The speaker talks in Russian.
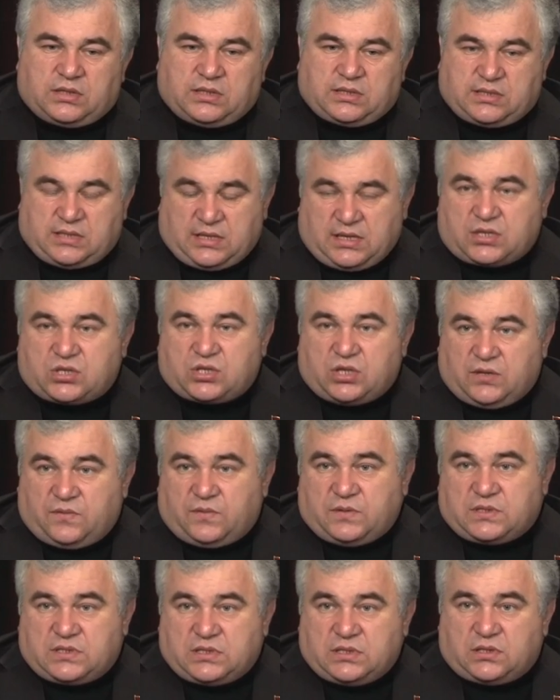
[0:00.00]
это старшие
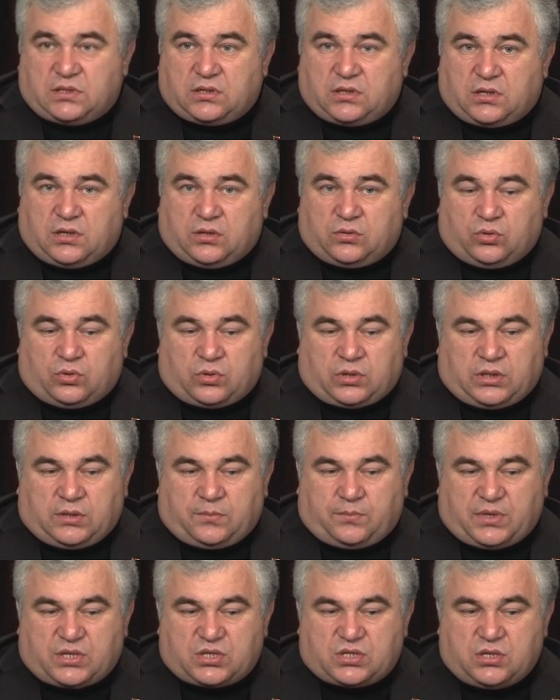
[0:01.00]
офицеры, которые
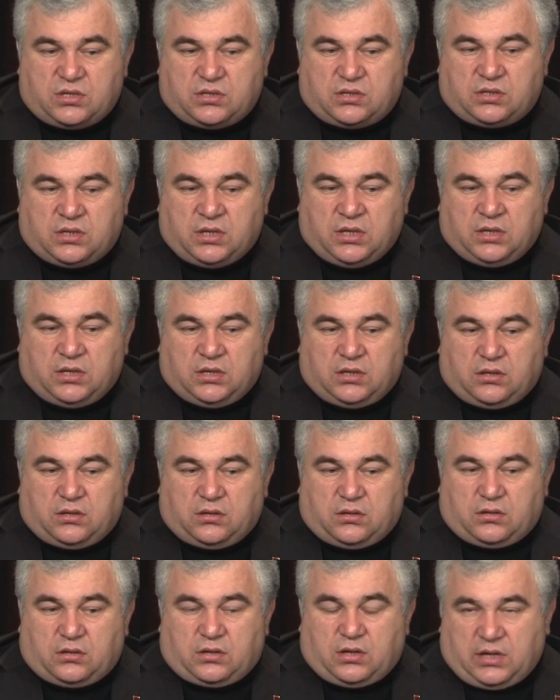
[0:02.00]
прошли
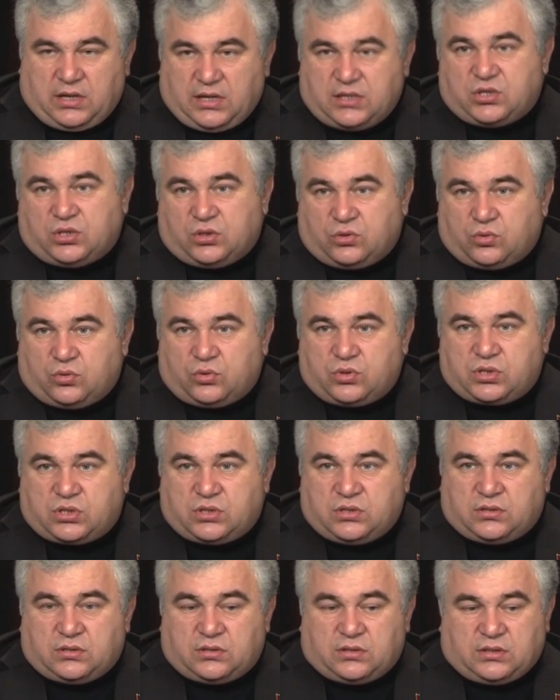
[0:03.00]
э, горячие
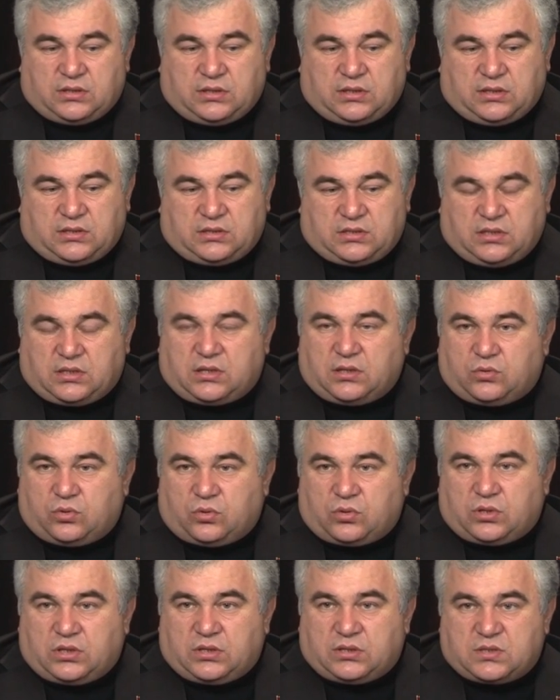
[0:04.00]
точки. Это те,
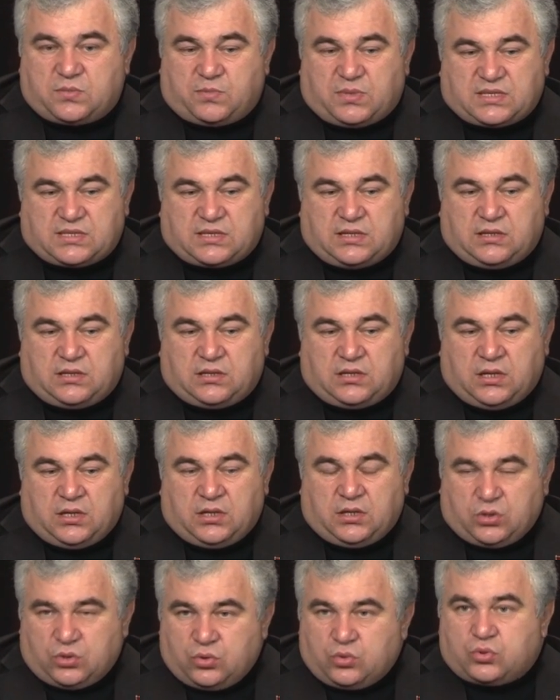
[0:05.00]
которые спасли
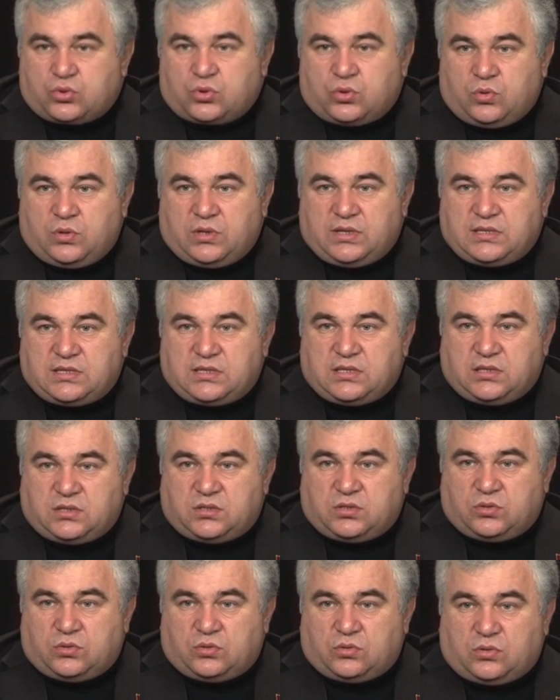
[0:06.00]
Южную
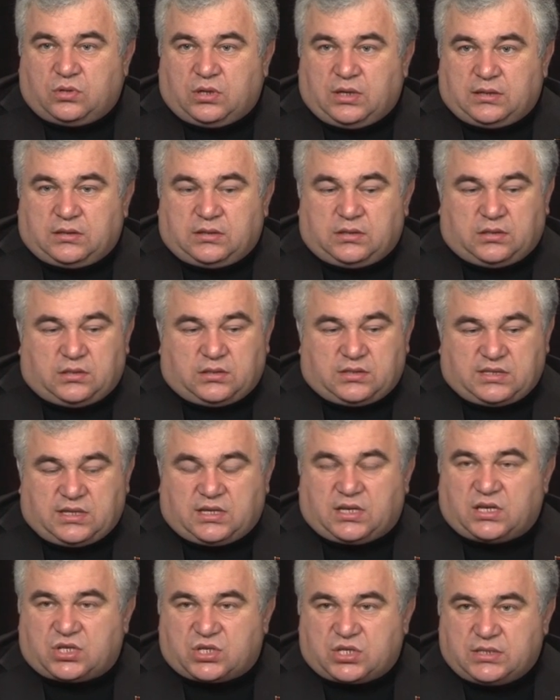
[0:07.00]
Осетию от э,
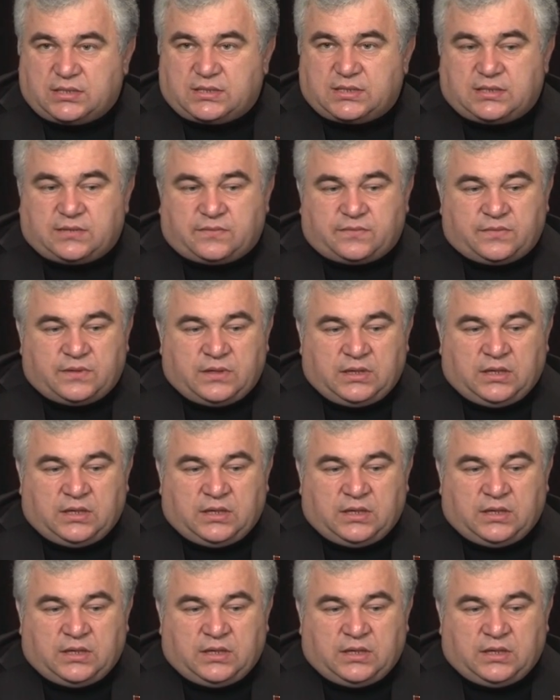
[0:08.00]
сакашистов.